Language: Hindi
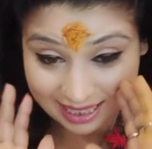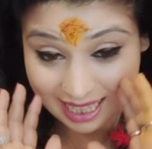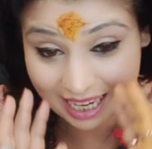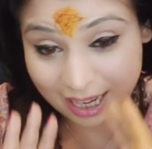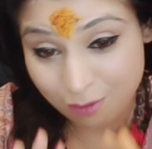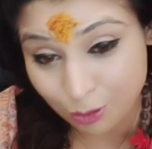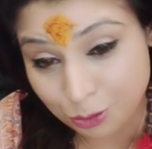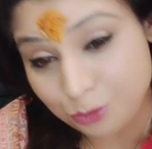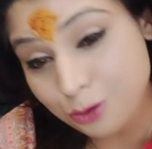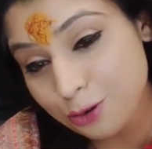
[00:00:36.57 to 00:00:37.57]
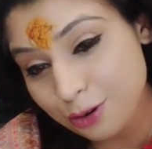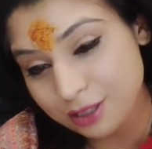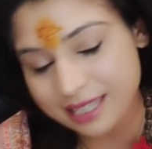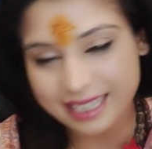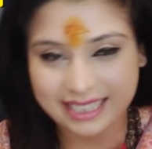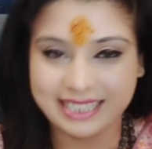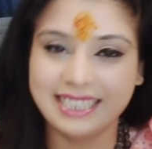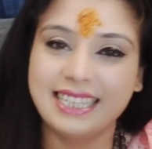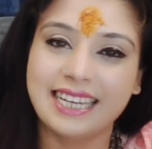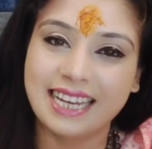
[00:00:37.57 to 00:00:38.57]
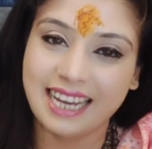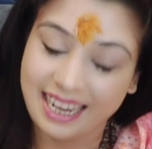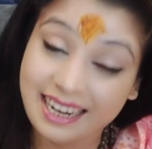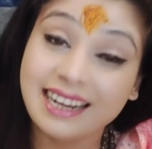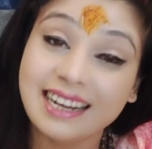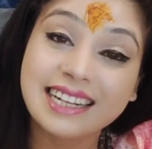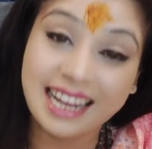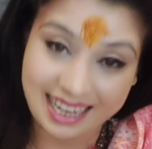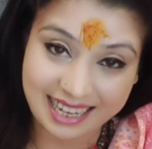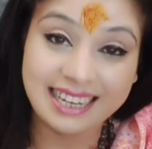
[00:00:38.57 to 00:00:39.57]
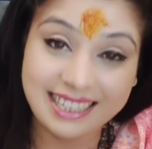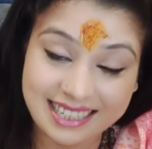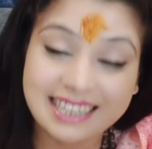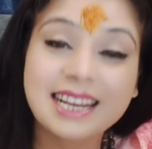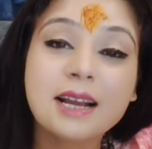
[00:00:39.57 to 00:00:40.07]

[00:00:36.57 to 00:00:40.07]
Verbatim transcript: ताकि वो दूर दृष्टि दिखे है ना है कि नहीं